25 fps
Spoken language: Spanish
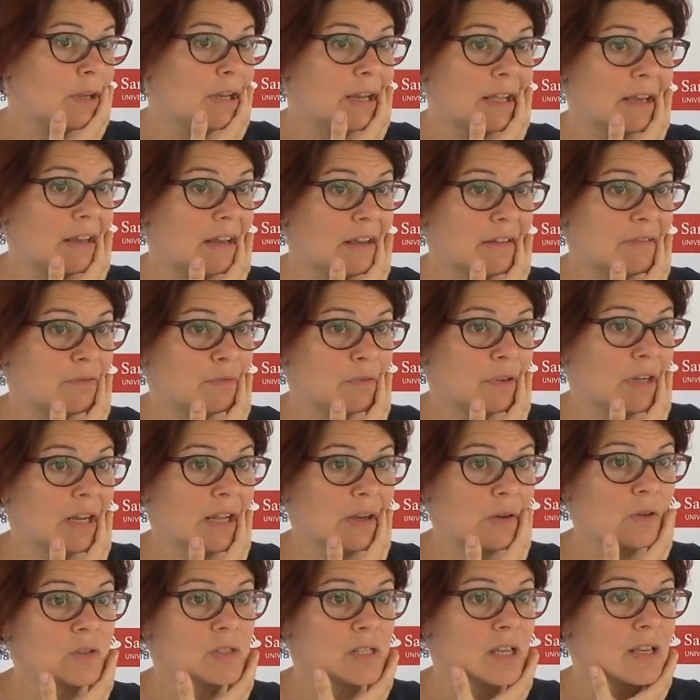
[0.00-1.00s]
fue, la,
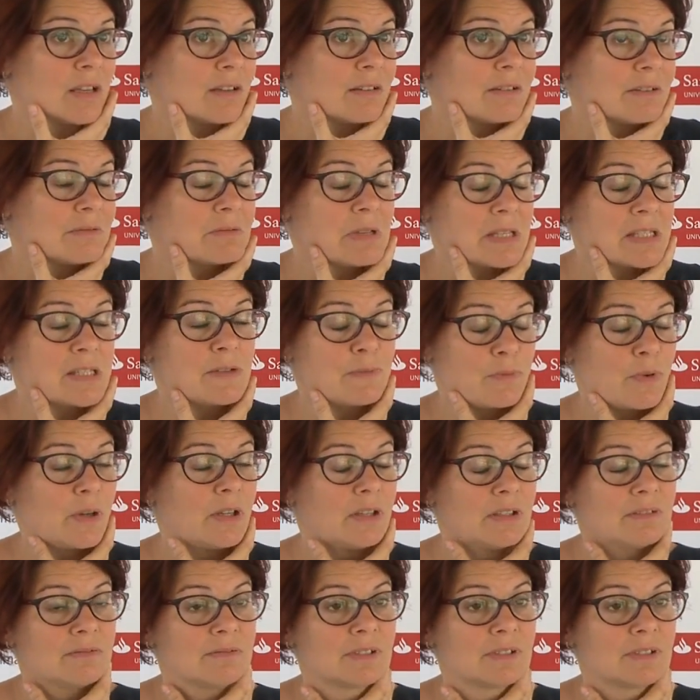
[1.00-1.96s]
fue la cosa, eh, así fue.